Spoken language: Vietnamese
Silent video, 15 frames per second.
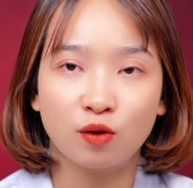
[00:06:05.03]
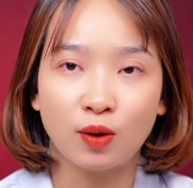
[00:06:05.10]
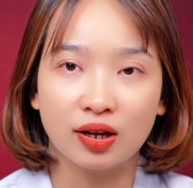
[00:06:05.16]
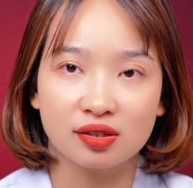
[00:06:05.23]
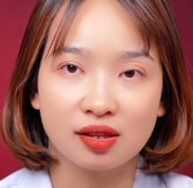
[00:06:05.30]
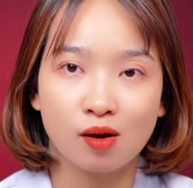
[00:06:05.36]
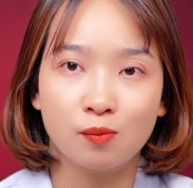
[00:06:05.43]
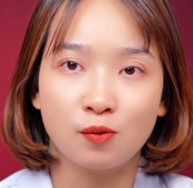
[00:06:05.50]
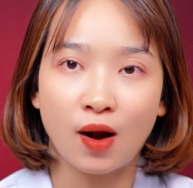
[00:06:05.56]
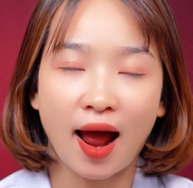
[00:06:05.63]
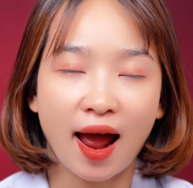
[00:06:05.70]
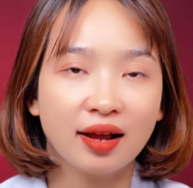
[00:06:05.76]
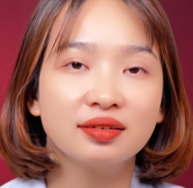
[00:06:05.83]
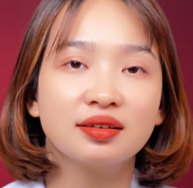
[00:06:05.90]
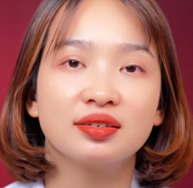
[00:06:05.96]
Khoảng sau
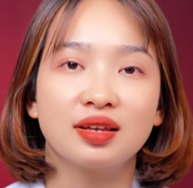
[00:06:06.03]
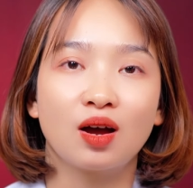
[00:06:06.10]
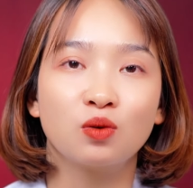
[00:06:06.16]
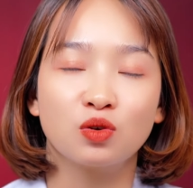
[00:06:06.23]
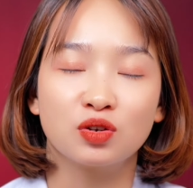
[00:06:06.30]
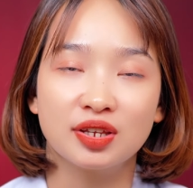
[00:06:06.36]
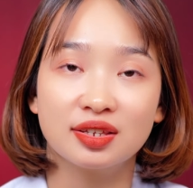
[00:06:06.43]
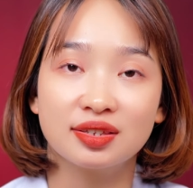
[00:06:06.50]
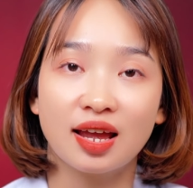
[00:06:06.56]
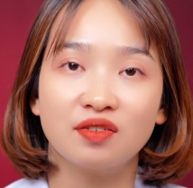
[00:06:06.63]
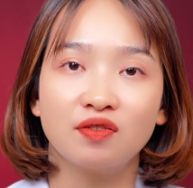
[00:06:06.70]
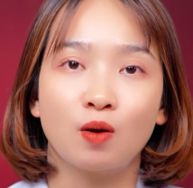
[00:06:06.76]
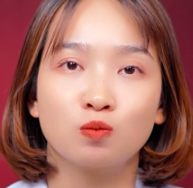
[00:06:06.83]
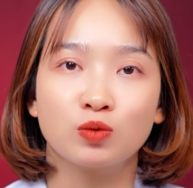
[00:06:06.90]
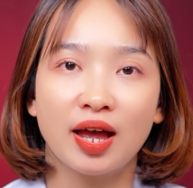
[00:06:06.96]
1-2 giờ sau nó sẽ giải
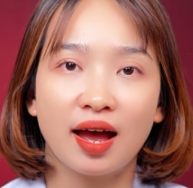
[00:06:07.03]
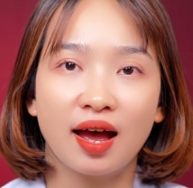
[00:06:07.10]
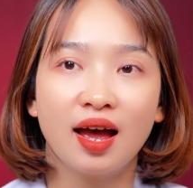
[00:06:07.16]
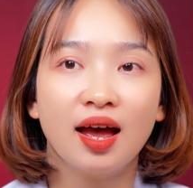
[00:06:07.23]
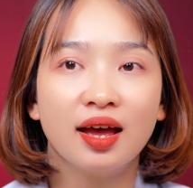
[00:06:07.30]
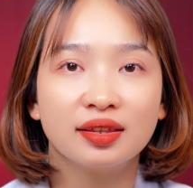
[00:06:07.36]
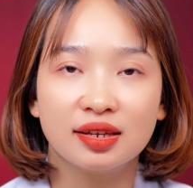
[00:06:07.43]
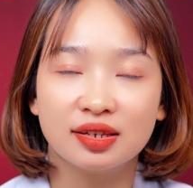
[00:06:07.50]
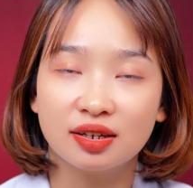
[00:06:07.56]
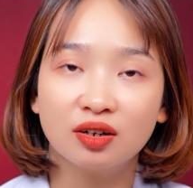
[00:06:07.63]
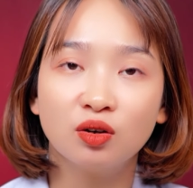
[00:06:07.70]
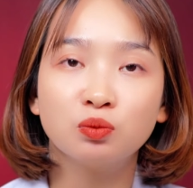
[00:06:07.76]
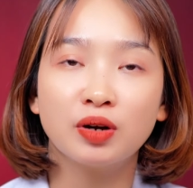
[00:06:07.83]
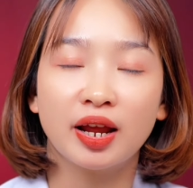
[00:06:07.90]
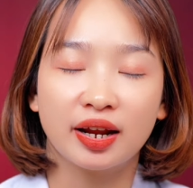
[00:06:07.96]
phóng ra, thì
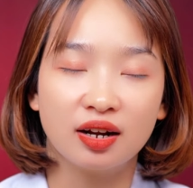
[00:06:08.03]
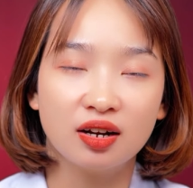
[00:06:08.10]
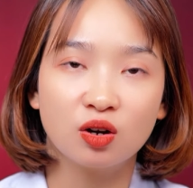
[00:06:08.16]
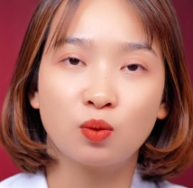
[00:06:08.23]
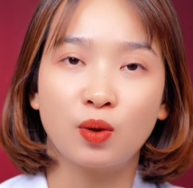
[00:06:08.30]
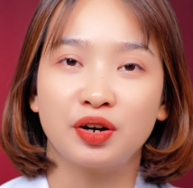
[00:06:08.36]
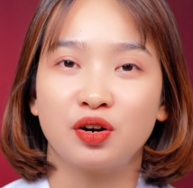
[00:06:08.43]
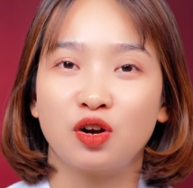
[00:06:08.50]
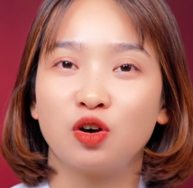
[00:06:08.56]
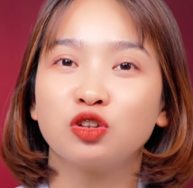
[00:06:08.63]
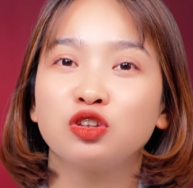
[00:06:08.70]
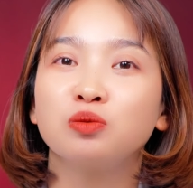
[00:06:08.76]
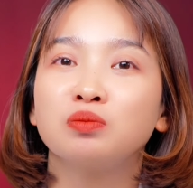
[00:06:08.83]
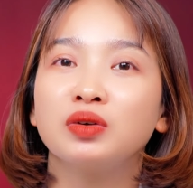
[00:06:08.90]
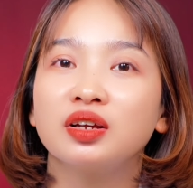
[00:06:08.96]
những lúc đấy cái lợi khuẩn nó
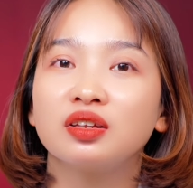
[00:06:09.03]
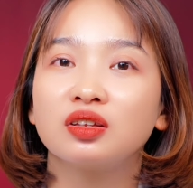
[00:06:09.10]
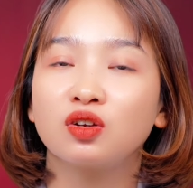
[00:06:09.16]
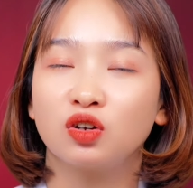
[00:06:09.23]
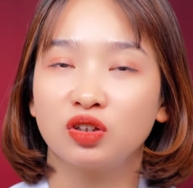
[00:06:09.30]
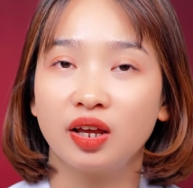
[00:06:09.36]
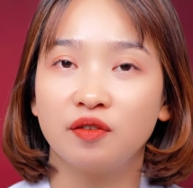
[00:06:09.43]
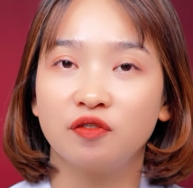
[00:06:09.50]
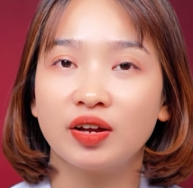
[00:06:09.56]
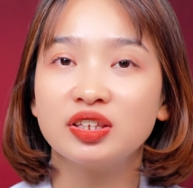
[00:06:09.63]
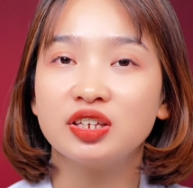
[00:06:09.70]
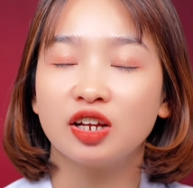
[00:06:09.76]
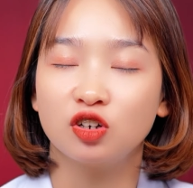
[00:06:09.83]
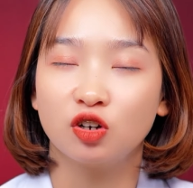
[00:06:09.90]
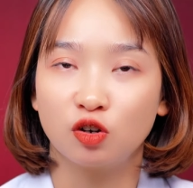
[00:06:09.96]
mới có thể
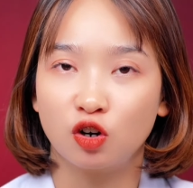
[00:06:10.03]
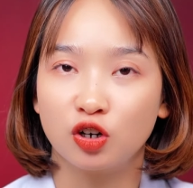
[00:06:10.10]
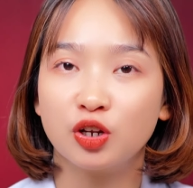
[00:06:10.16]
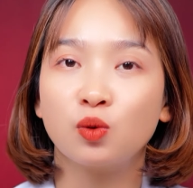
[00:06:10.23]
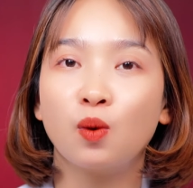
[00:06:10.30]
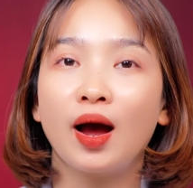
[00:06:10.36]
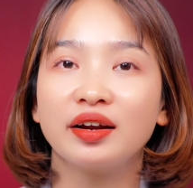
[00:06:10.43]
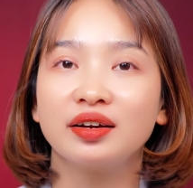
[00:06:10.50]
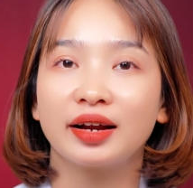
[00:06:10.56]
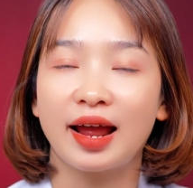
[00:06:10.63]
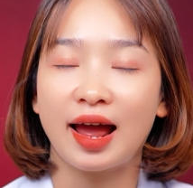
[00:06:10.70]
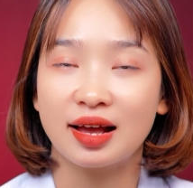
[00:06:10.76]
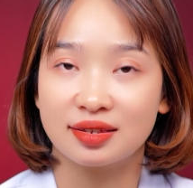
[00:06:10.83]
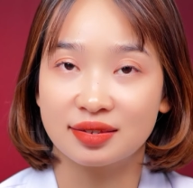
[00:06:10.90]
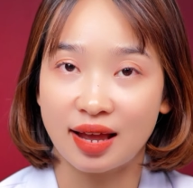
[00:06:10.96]
phát triển được, nó đi qua được cái
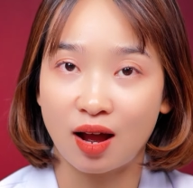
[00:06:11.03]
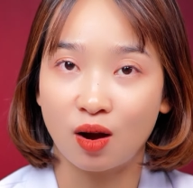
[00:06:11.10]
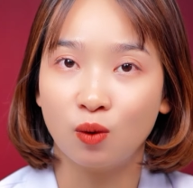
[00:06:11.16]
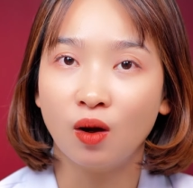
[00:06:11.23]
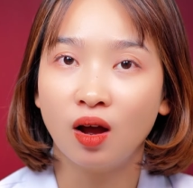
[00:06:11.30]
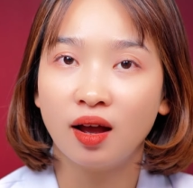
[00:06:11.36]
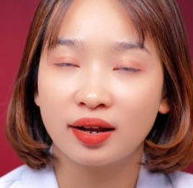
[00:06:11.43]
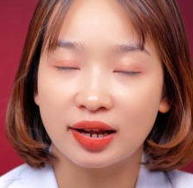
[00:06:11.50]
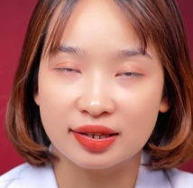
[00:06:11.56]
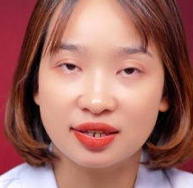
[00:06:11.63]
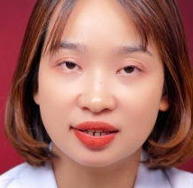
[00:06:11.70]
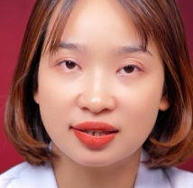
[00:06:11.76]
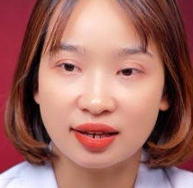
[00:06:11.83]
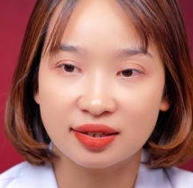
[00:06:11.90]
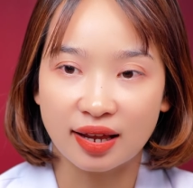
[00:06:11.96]
hàng rào cái
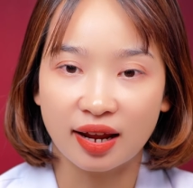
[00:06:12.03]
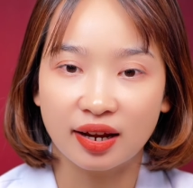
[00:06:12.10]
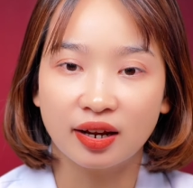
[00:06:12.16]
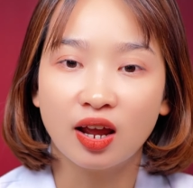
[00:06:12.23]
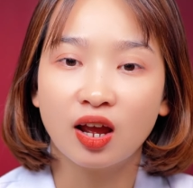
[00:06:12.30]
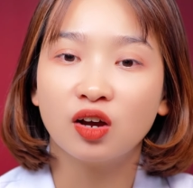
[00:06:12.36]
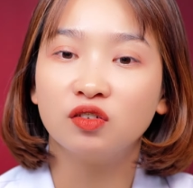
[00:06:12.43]
dịch dạ dày.